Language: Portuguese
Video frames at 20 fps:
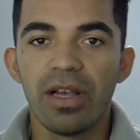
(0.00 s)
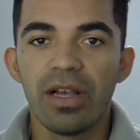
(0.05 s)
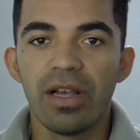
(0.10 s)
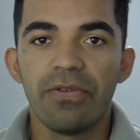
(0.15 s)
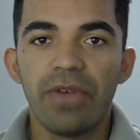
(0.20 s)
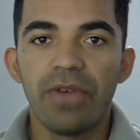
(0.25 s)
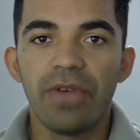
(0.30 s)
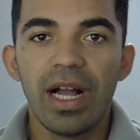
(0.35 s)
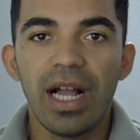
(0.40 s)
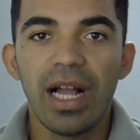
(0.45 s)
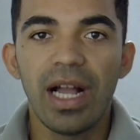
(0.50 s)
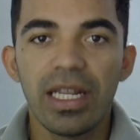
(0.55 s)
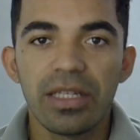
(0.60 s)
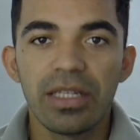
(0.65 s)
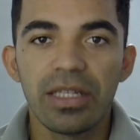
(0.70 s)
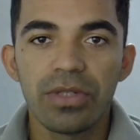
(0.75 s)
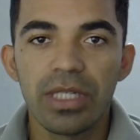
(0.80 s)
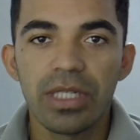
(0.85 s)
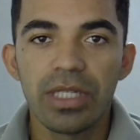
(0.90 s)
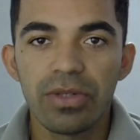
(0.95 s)
Fala
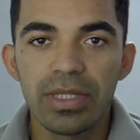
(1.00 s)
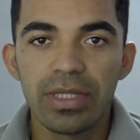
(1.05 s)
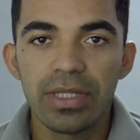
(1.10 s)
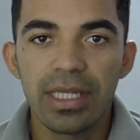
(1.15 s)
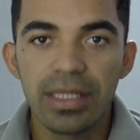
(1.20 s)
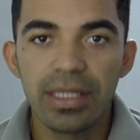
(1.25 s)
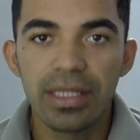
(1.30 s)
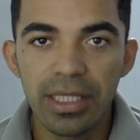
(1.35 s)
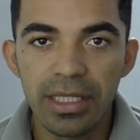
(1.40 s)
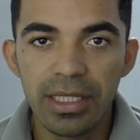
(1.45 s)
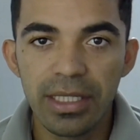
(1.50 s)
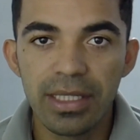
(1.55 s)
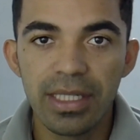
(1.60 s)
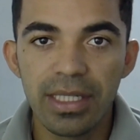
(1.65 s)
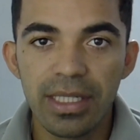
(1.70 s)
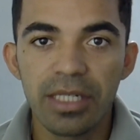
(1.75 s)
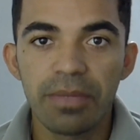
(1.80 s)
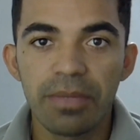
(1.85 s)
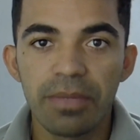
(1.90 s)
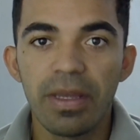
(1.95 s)
torcedores santistas,
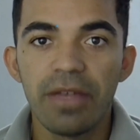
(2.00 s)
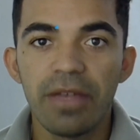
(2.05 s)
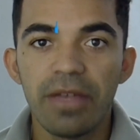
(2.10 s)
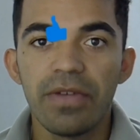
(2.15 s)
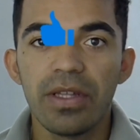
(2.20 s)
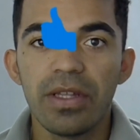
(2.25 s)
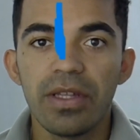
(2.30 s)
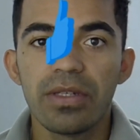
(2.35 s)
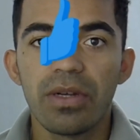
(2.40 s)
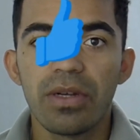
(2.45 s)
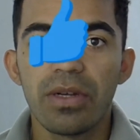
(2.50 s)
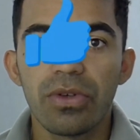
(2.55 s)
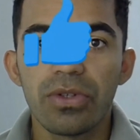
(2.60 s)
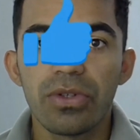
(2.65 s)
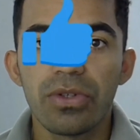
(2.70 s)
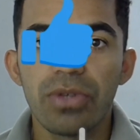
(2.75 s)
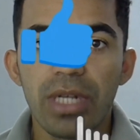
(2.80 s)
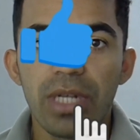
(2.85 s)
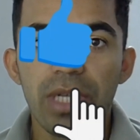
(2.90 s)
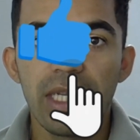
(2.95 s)
sejam bem-vindos ao
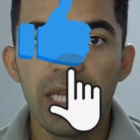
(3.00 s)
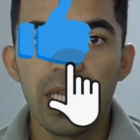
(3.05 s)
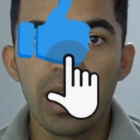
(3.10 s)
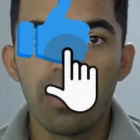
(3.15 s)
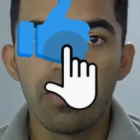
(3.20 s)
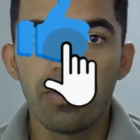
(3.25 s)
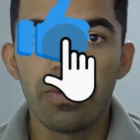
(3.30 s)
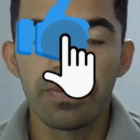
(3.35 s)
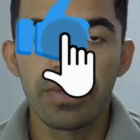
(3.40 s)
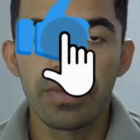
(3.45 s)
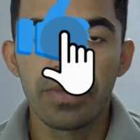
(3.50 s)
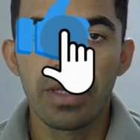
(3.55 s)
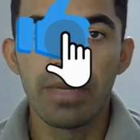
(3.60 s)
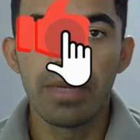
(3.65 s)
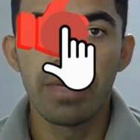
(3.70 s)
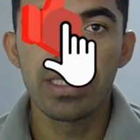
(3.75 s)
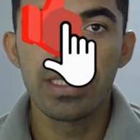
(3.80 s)
nosso canal. Mas